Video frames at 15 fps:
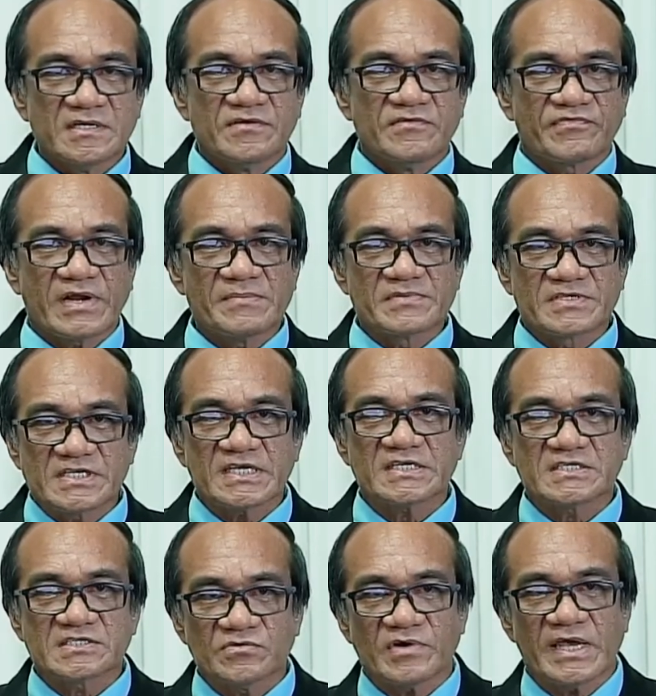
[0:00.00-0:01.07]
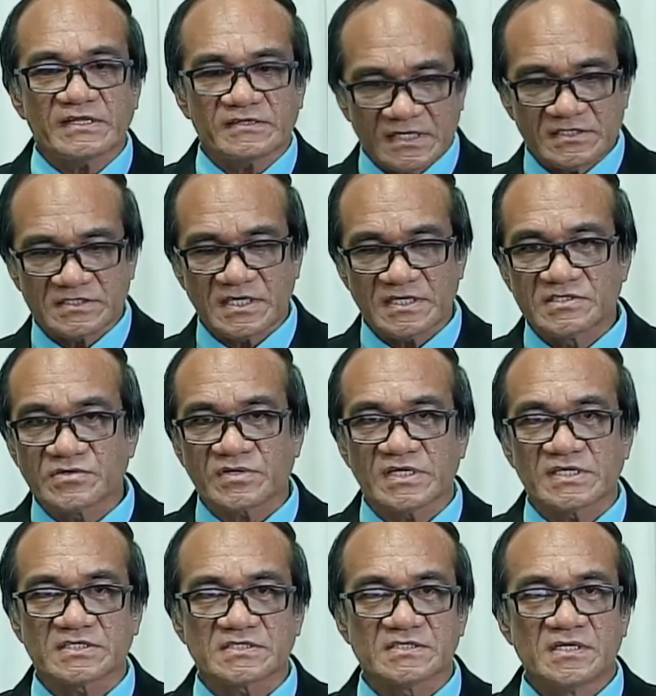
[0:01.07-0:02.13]
from 6th to 18th
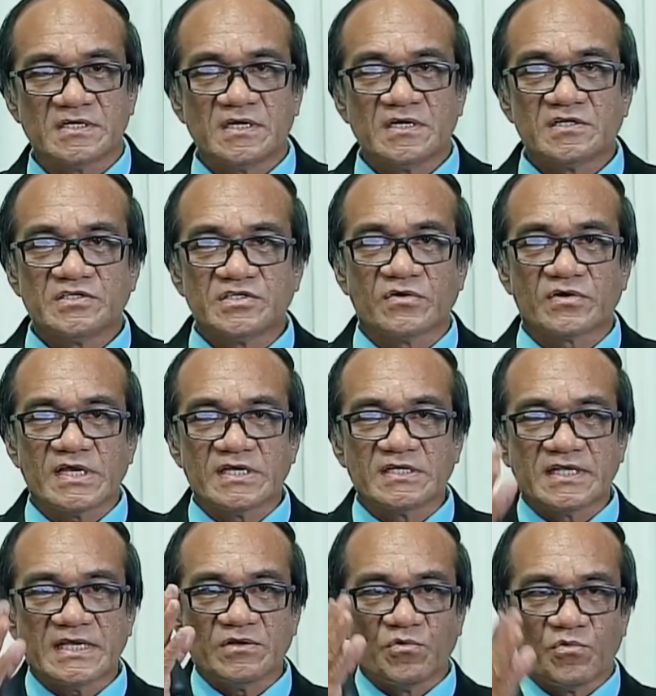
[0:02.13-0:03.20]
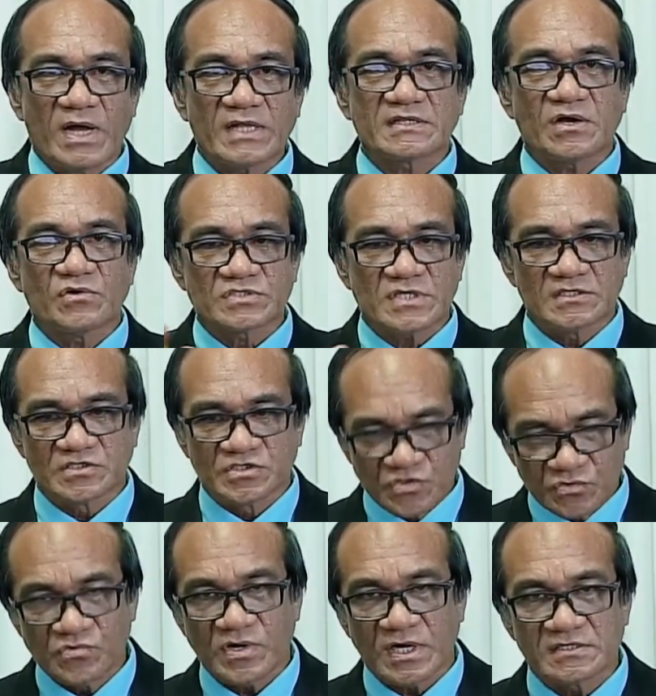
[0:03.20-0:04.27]
centuries during the
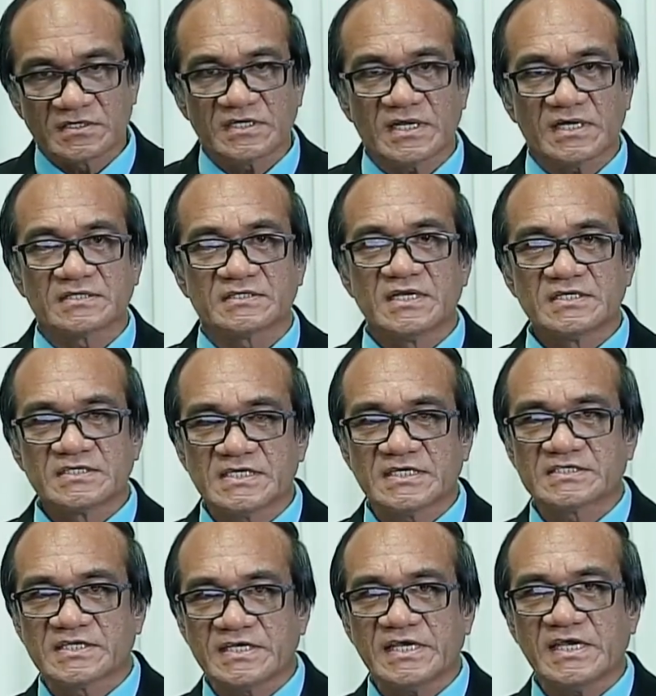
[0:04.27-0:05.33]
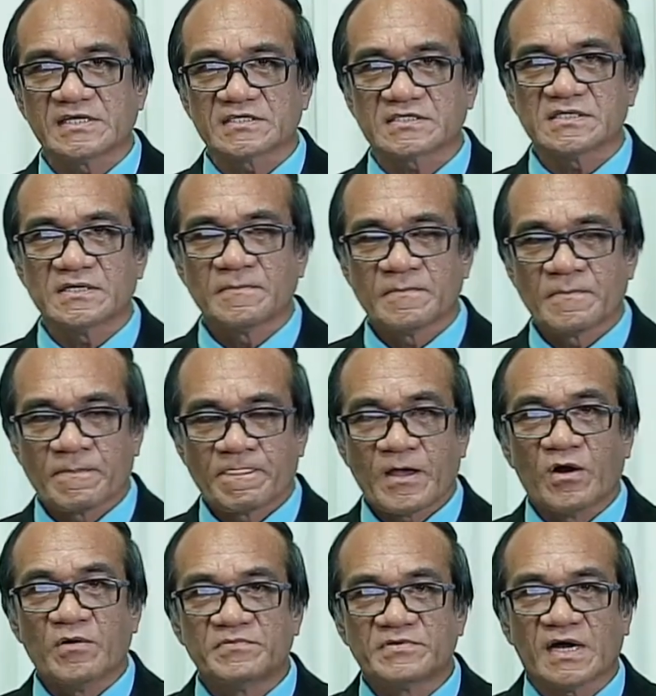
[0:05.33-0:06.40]
1,260 years
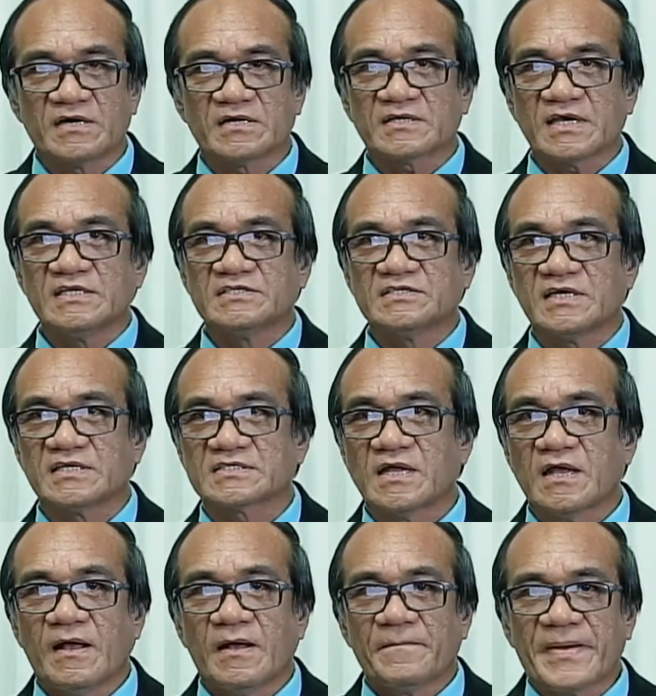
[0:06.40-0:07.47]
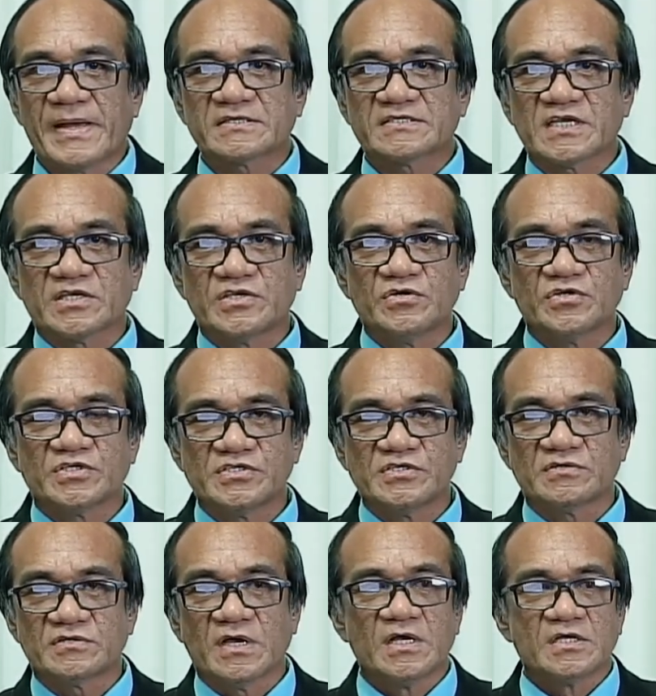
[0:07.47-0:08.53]
of Dark Ages,
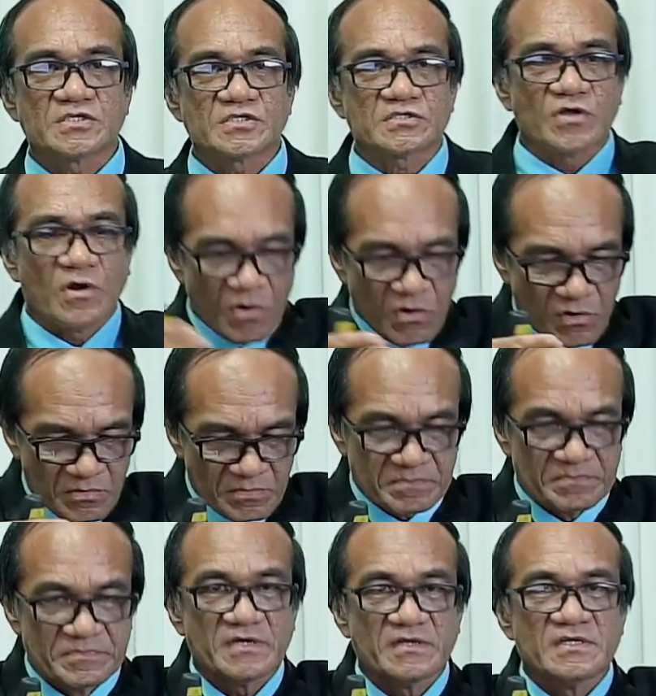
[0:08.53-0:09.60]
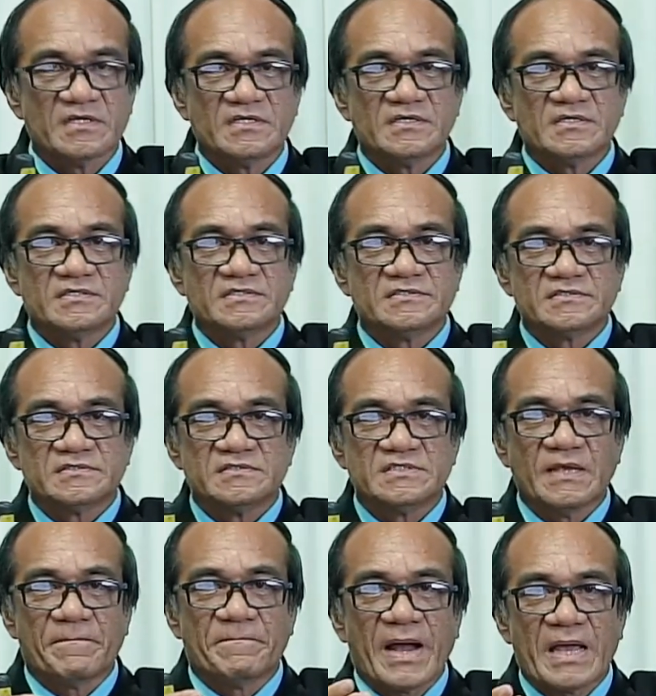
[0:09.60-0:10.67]
persecution stormed
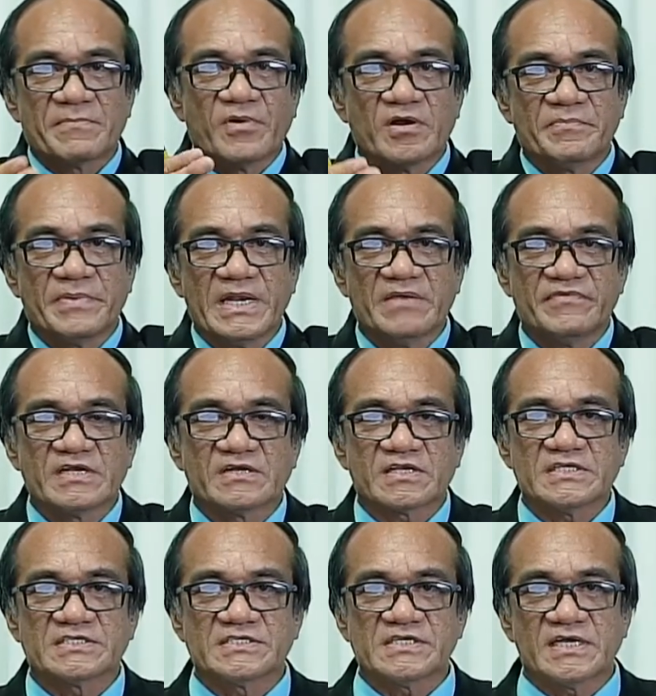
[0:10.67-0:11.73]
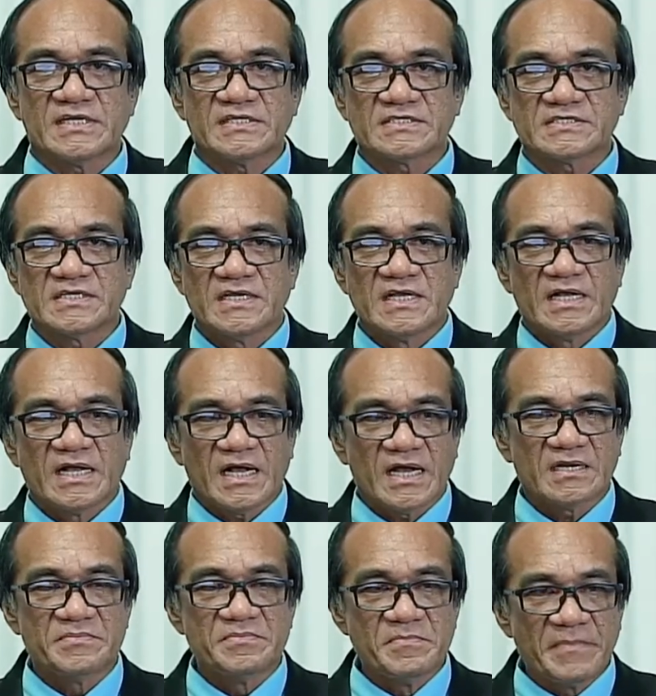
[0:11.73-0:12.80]
the Bible-believing Christians,
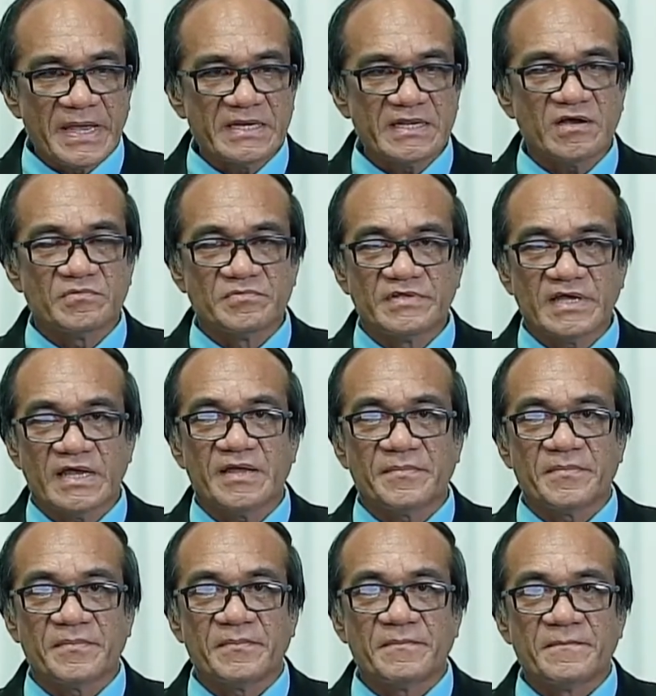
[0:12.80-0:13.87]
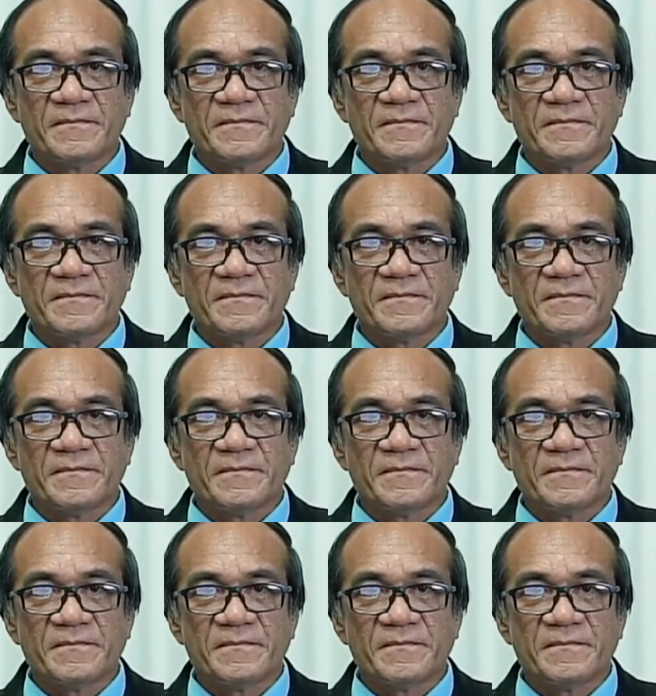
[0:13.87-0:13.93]
and many of them